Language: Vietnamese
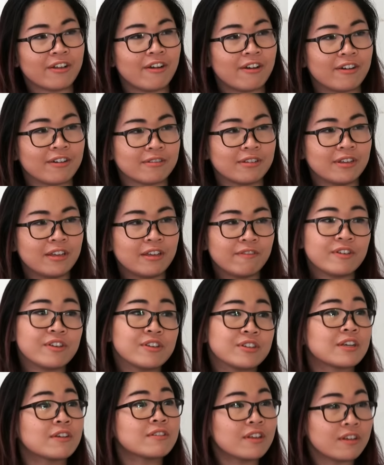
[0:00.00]
còn ví
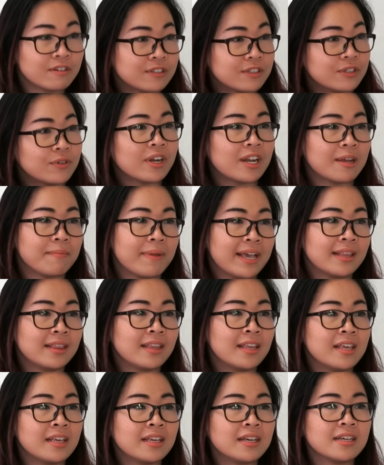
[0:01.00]
dụ 6 tiếng rưỡi hoặc là 7
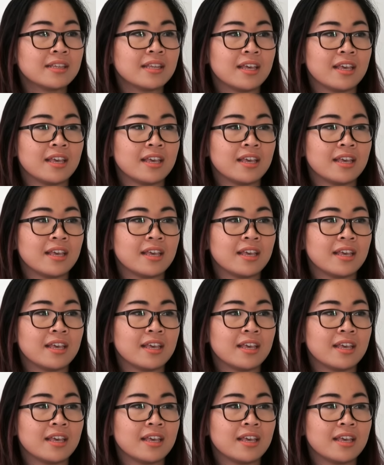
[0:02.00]
tiếng á,